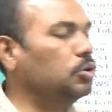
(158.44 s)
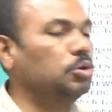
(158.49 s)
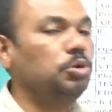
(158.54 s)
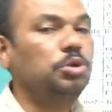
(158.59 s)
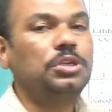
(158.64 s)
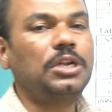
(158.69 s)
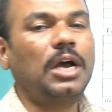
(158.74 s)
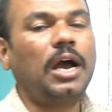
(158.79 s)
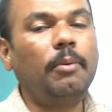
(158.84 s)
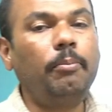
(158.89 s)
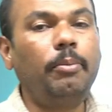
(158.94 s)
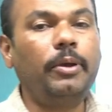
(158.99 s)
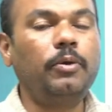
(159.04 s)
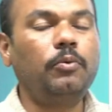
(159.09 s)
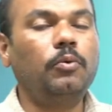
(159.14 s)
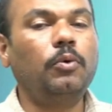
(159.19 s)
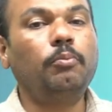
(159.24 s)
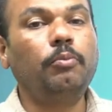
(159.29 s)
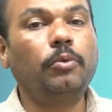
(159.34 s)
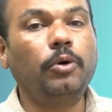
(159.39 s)
जो स्टाफ है
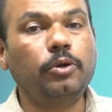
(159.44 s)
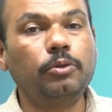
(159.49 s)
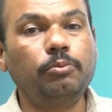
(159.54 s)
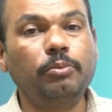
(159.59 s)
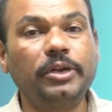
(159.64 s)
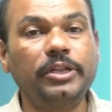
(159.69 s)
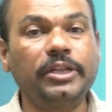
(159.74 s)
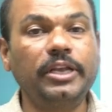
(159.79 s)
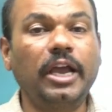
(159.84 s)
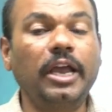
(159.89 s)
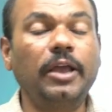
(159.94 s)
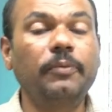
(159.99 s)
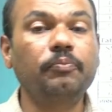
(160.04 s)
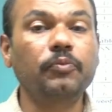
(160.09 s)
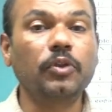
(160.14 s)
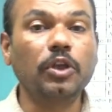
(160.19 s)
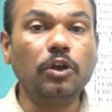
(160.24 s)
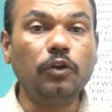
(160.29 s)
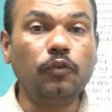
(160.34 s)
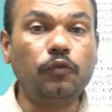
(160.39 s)
वो बहुत बढ़िया है
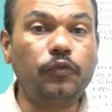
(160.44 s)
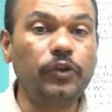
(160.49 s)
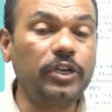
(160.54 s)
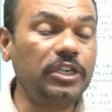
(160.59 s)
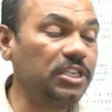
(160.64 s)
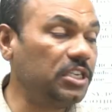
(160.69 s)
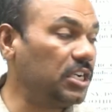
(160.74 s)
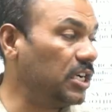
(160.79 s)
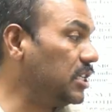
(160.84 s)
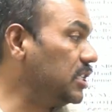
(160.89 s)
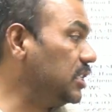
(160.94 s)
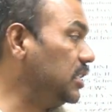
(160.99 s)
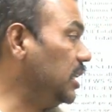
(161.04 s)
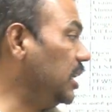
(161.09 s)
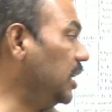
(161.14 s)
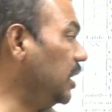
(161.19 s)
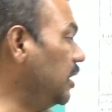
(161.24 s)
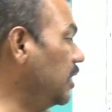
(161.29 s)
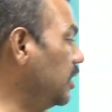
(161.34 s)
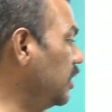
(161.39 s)
फ़ी
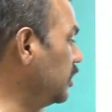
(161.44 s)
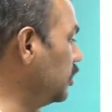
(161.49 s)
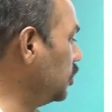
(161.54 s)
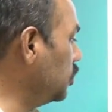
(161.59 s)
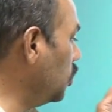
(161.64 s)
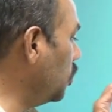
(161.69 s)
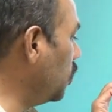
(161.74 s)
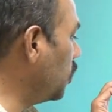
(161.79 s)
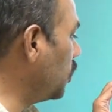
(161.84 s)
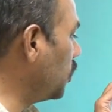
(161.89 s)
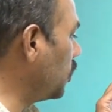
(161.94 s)
स्ट्रक्चर जो